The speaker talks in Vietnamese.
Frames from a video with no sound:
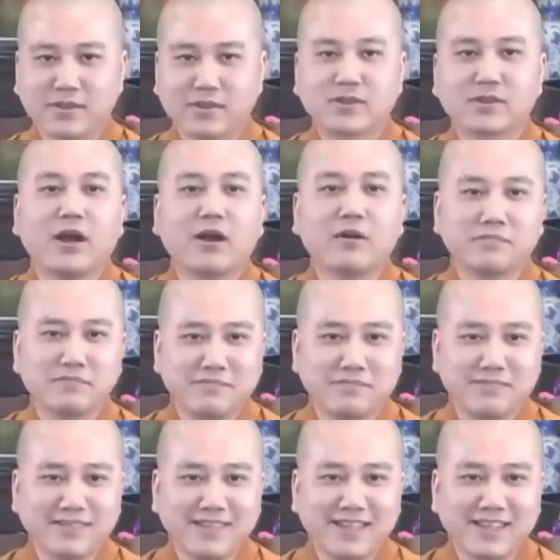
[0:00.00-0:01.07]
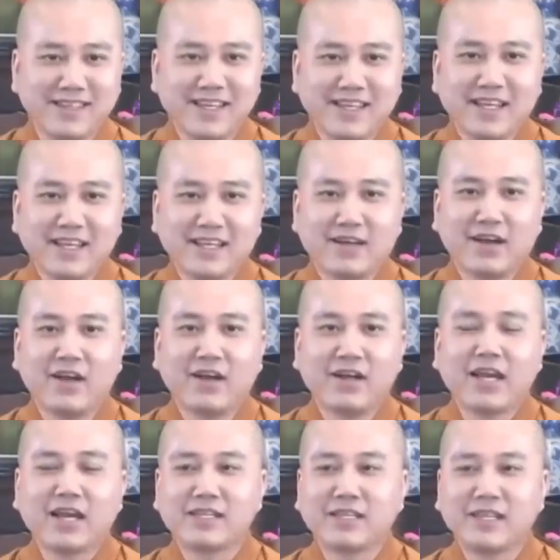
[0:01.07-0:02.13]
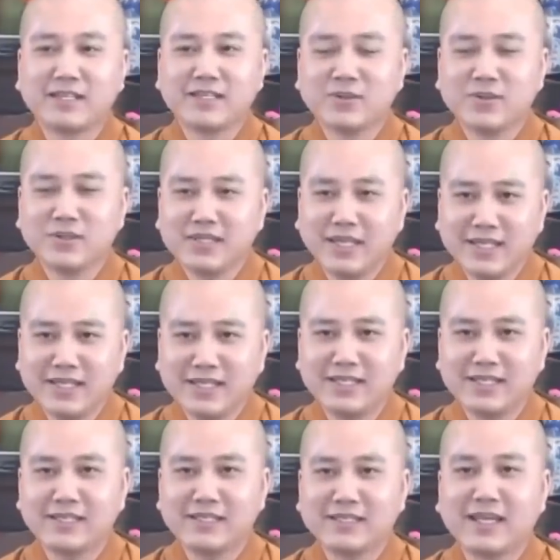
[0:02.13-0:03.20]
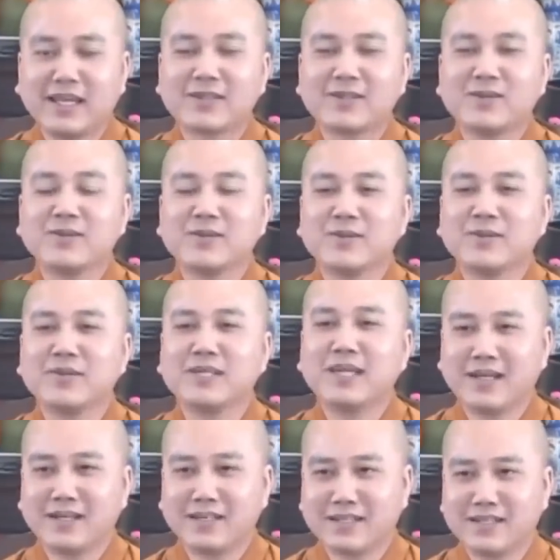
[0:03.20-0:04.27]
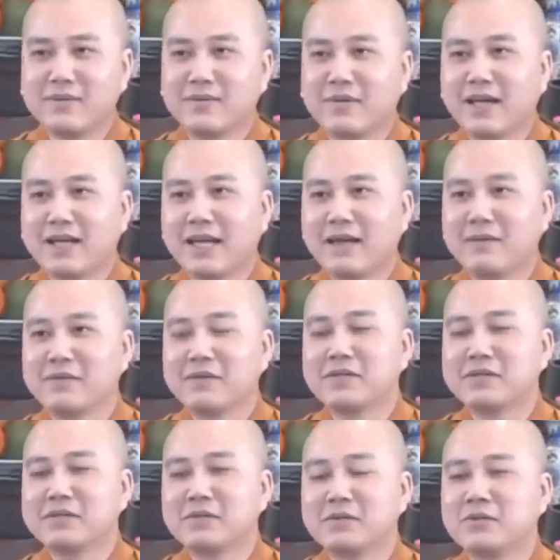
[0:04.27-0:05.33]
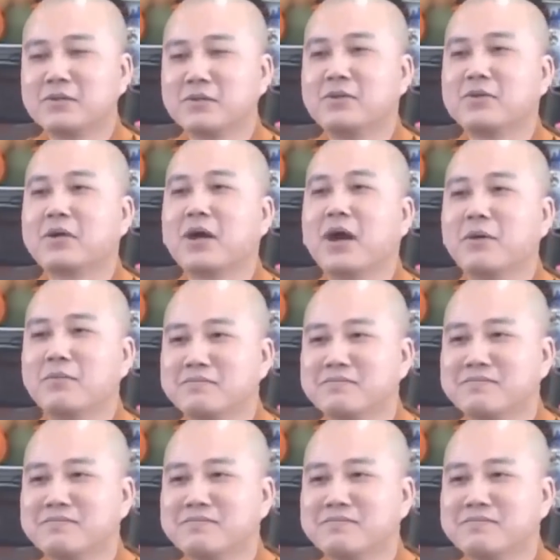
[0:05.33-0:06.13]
nó cọp rồi hỏi à, chị tuổi chi nói dạ tôi tuổi dần chứ không ai dám nói tôi tuổi con cọp